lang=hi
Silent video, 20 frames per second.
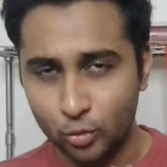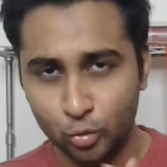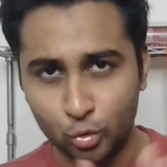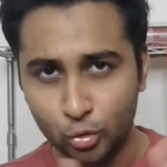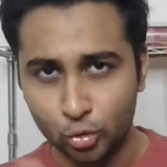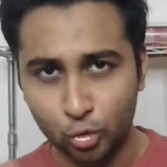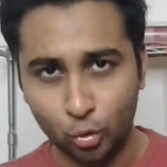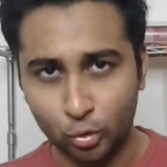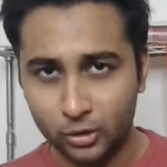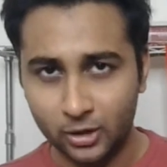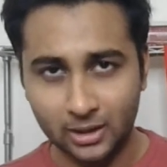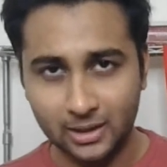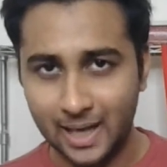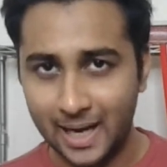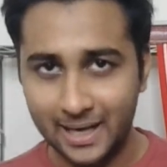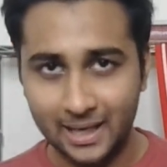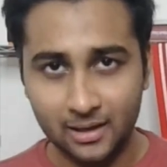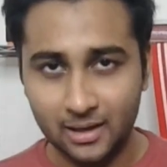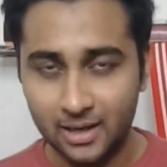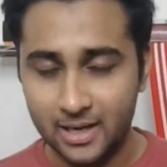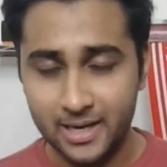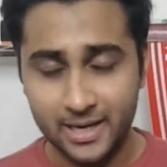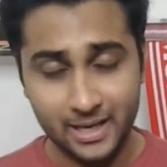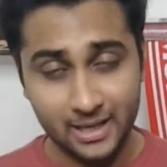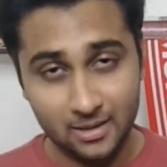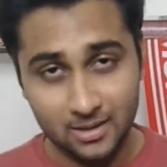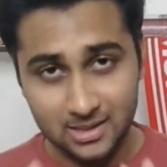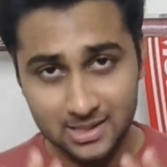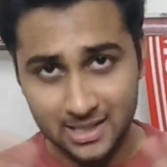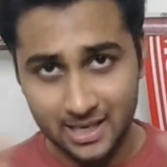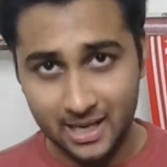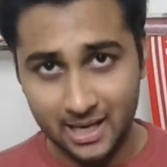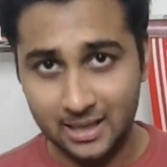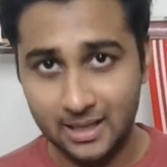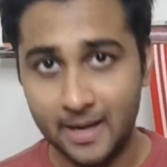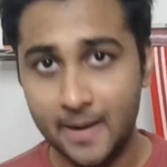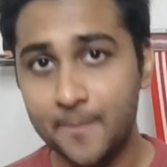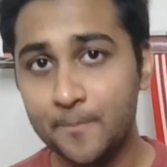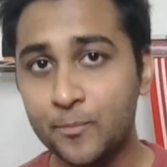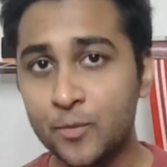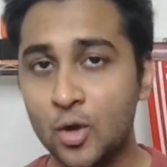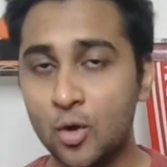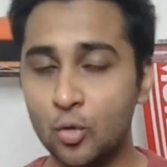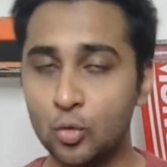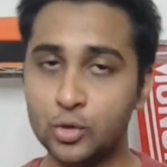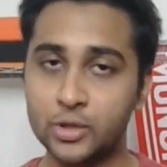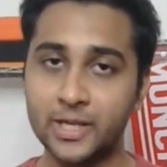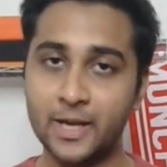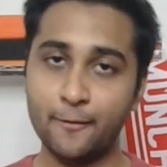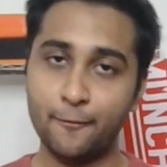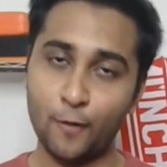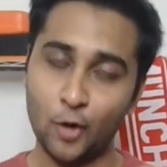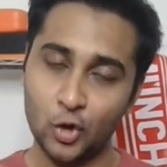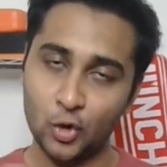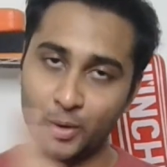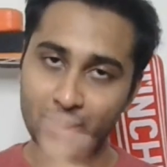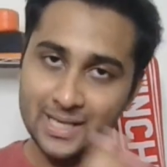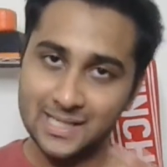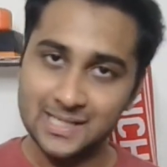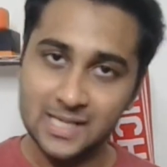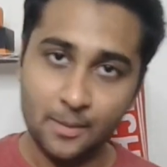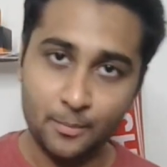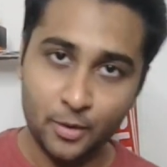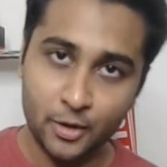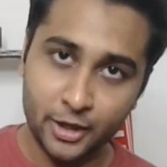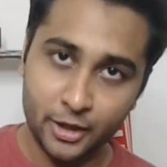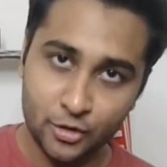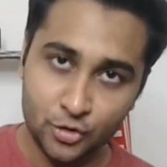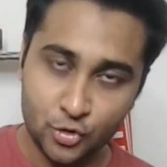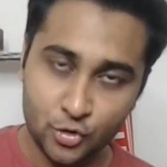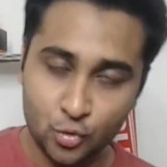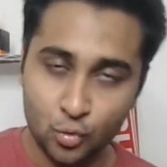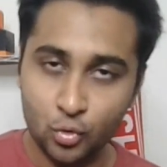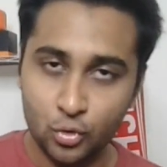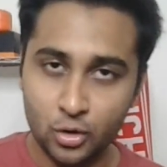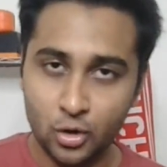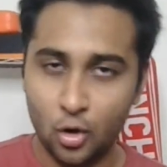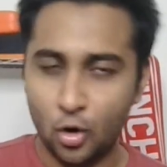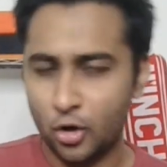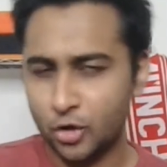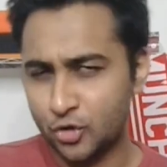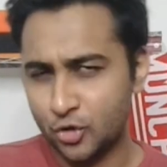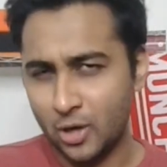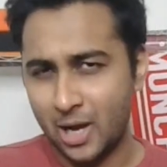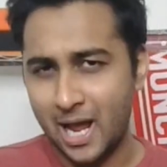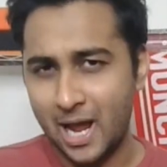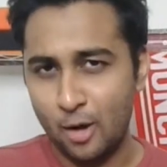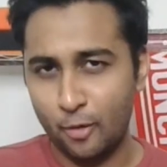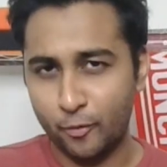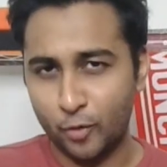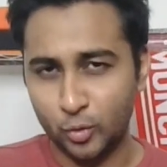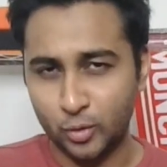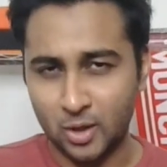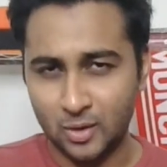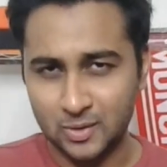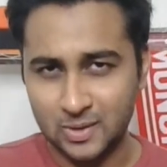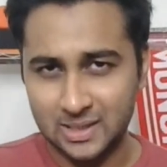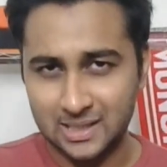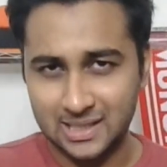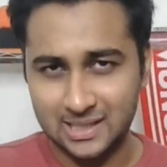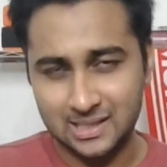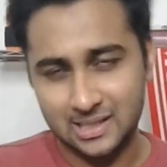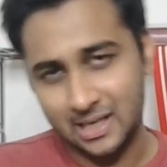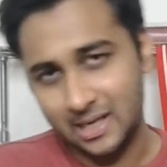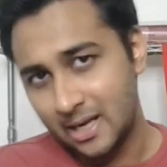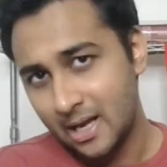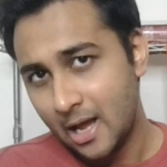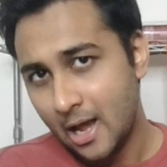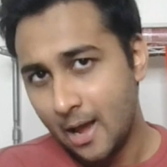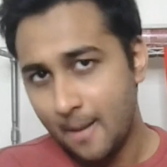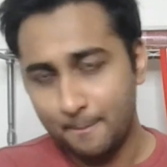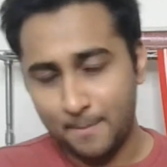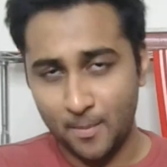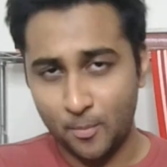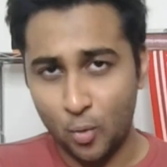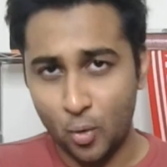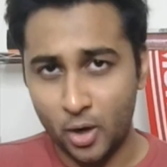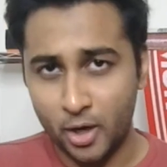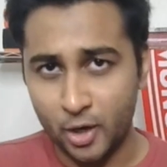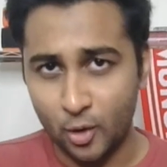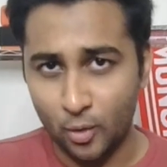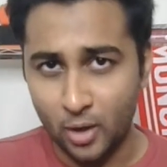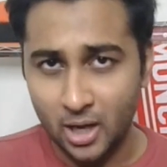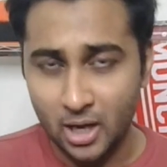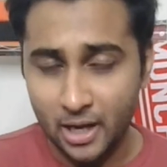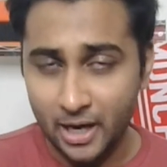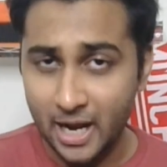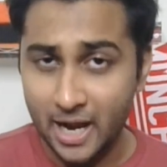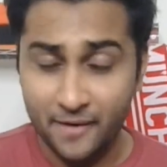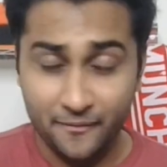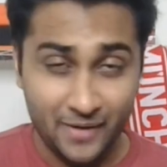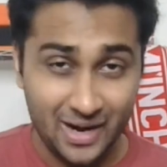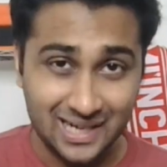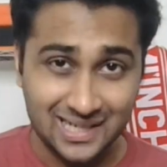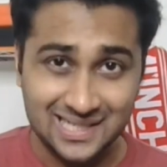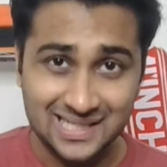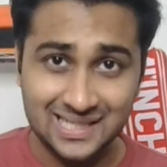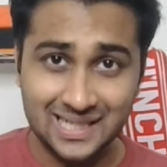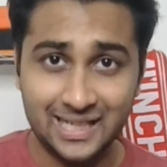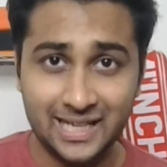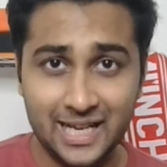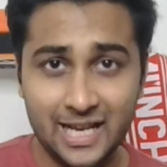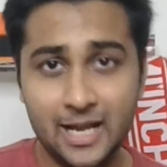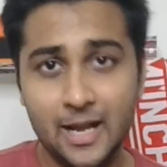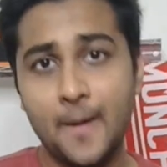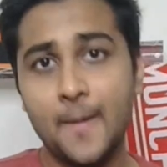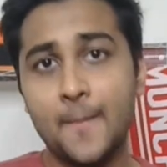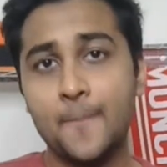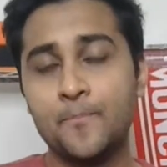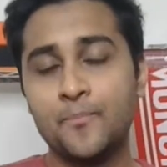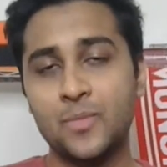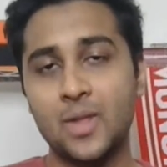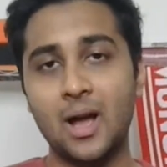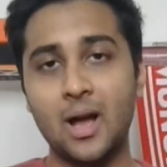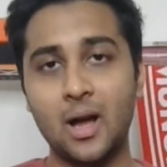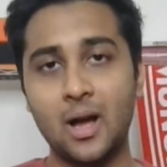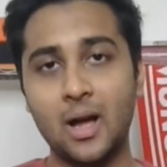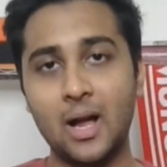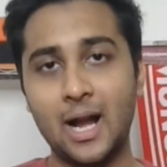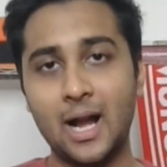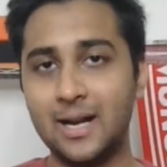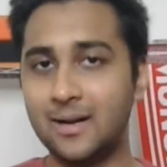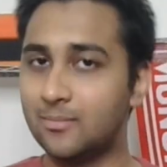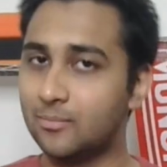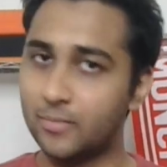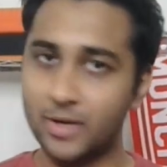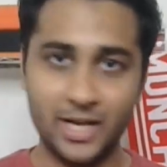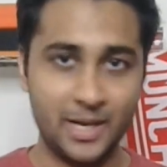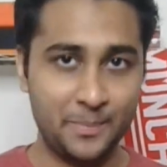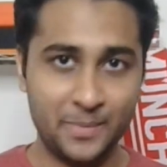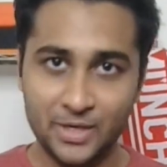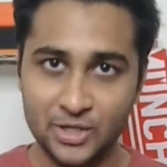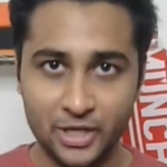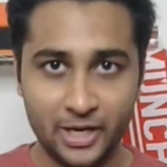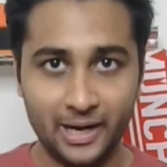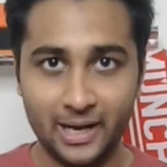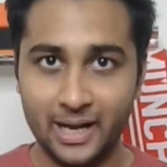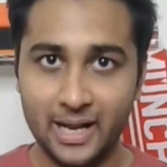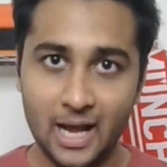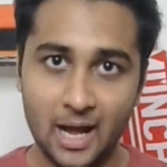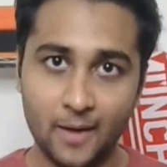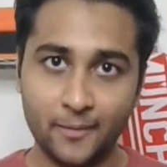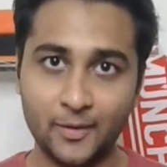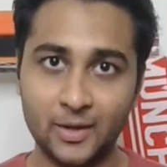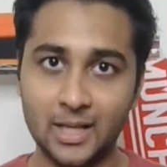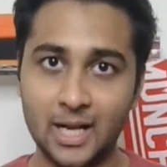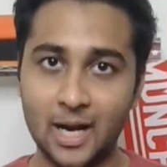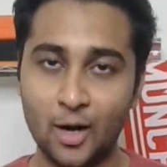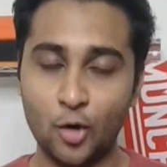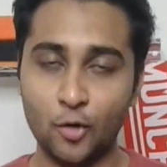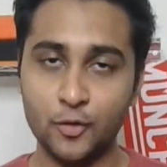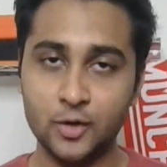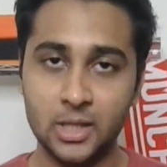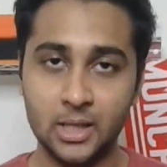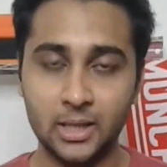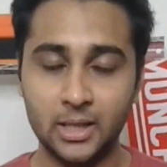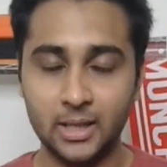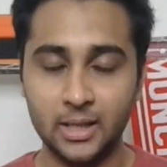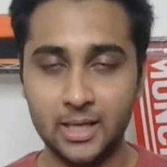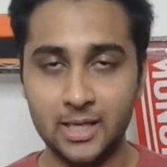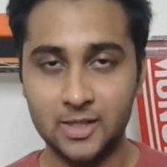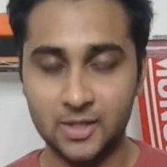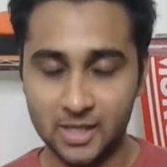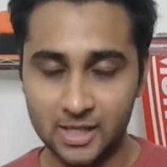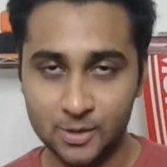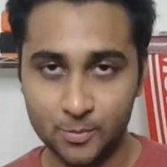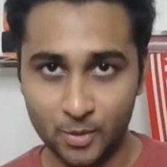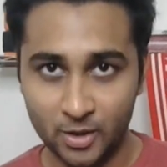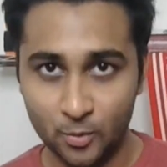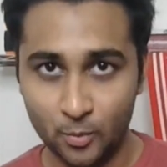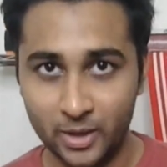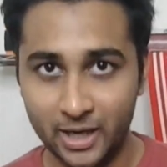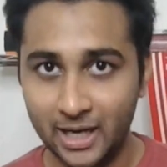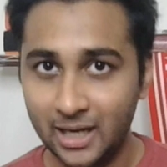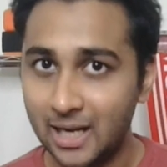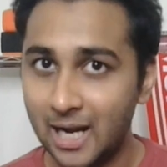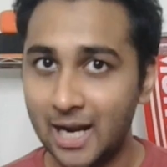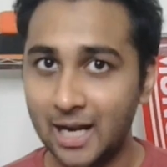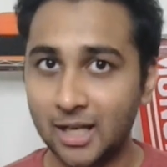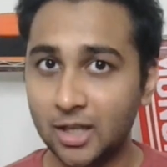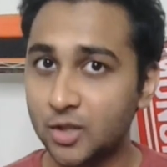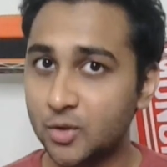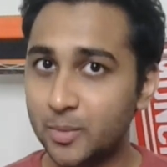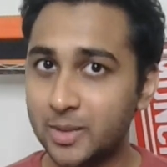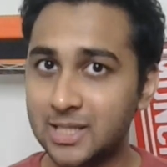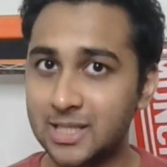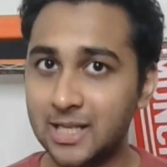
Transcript: दूर दूर तक टाइटल कंटेंडर्स नहीं थे उसके फॉलोइंग समर इन जून और जुलाई ऑफ 2016 पेप गुआडियोला अराइव एट सिटी एंड इमीजिएटली आफ्टर दैट that obviously he's he's been winning titles